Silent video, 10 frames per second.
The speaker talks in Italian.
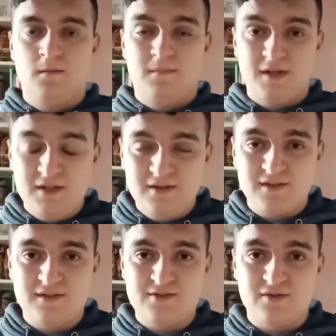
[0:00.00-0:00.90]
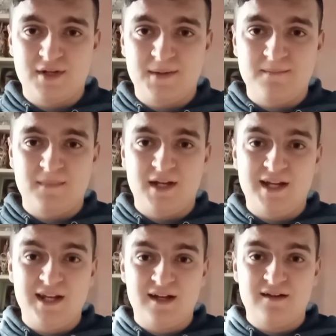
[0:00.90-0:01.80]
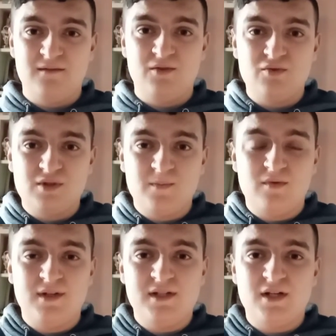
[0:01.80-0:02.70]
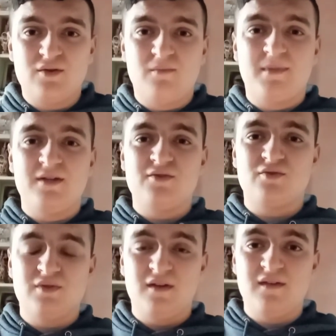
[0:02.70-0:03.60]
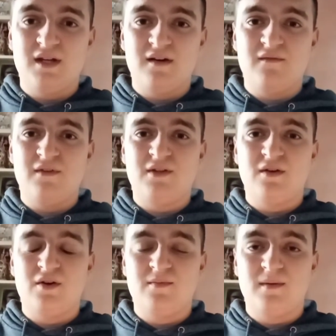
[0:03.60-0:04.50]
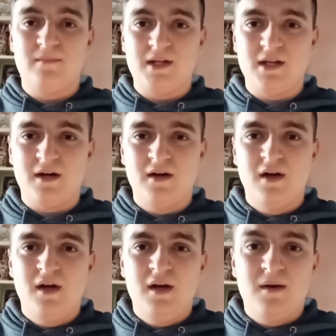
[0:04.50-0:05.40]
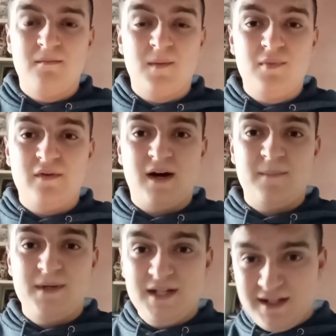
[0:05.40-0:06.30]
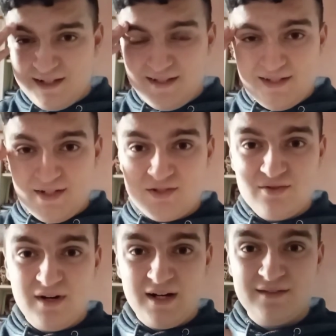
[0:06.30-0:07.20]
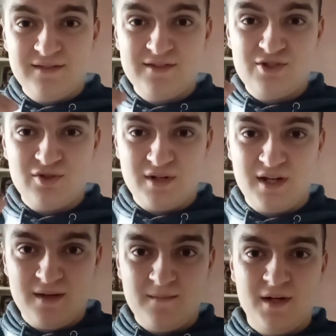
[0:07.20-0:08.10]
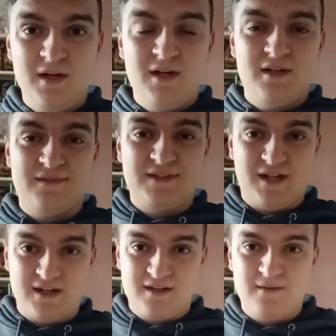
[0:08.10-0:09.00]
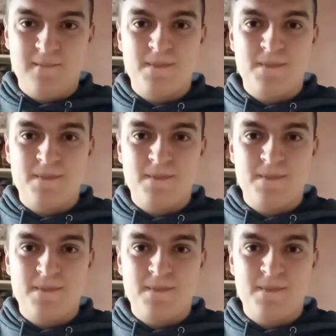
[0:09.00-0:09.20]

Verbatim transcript: Per tutta la stagione Lella risulta più lenta del compagno di scuderia Vittorio Gambilla, ma più rapida del tedesco Hans Joachim Stack.